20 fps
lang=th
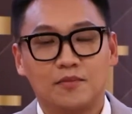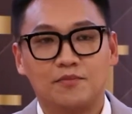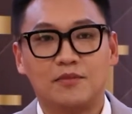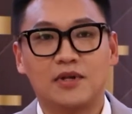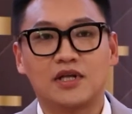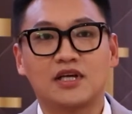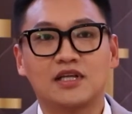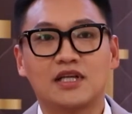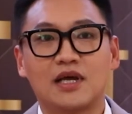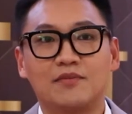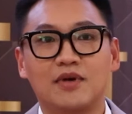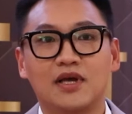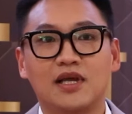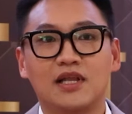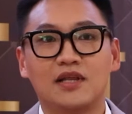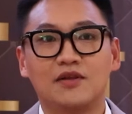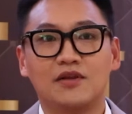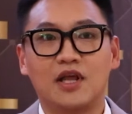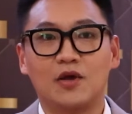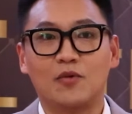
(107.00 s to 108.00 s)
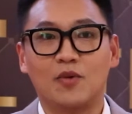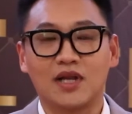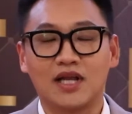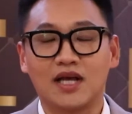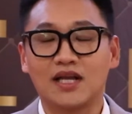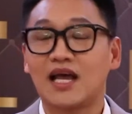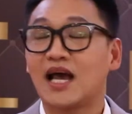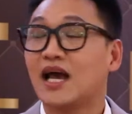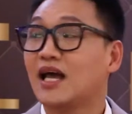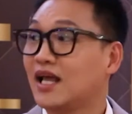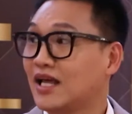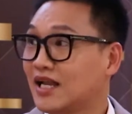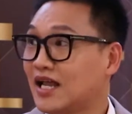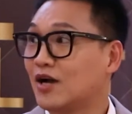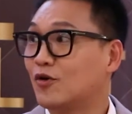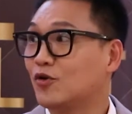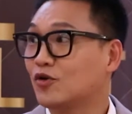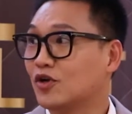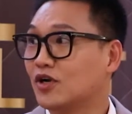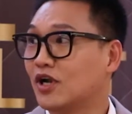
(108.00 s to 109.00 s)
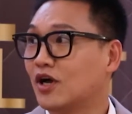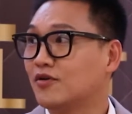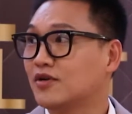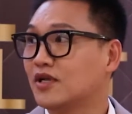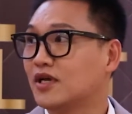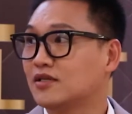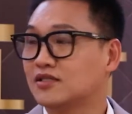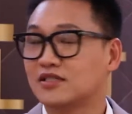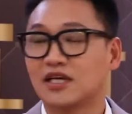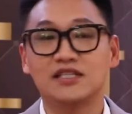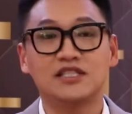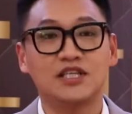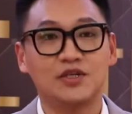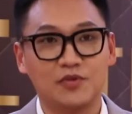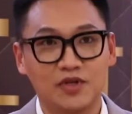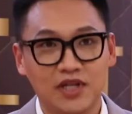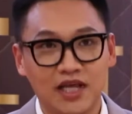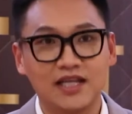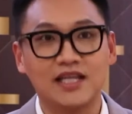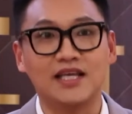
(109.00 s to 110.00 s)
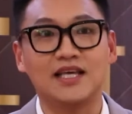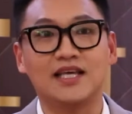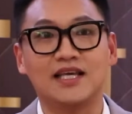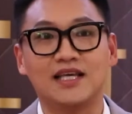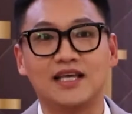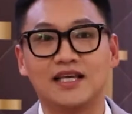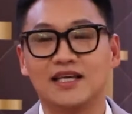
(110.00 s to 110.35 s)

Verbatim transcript: มันก็ทำให้ในวันข้างหน้าและอนาคตของเราเนี่ยใช้ชีวิตได้ดี